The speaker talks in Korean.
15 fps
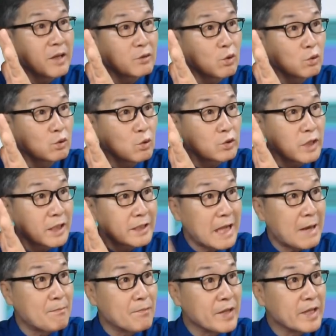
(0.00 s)
소속사가
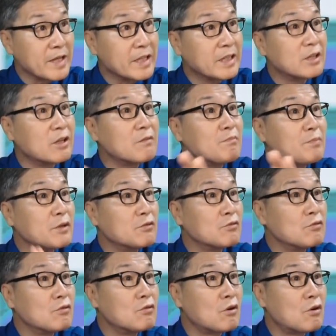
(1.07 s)
3. 이런
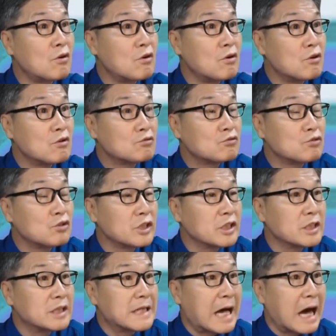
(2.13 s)
비율로
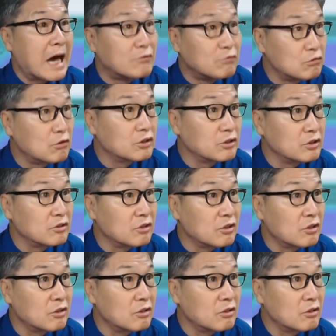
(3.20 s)
수익을
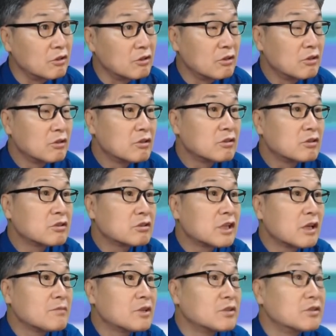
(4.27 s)
나누거든요.
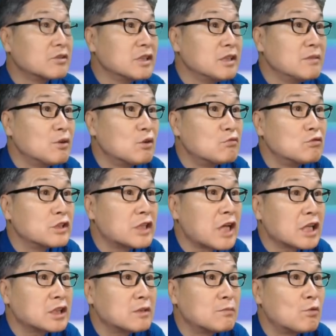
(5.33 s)
그렇다면은 이명웅이
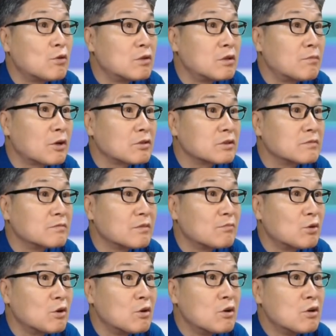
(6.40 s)
45억을 벌었으면
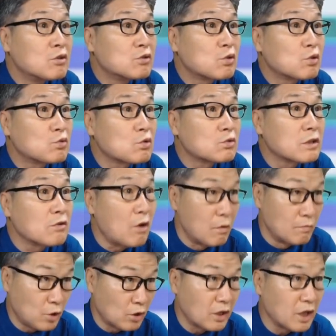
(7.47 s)
뭐 소속사도
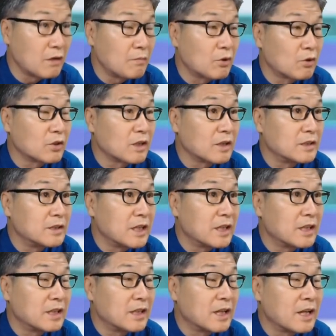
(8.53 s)
엄청나게 벌었다는
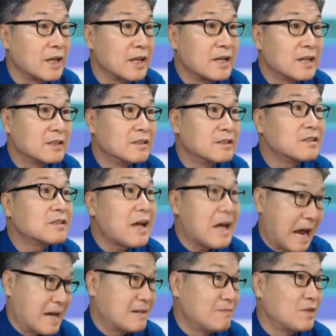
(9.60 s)
얘기인데 그건
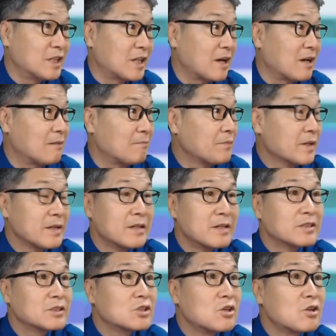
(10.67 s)
아닙니다.
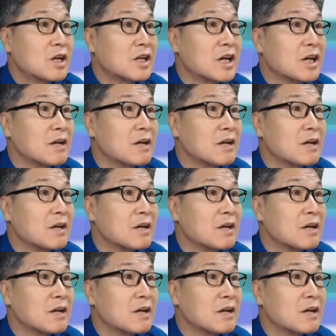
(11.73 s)
정확하게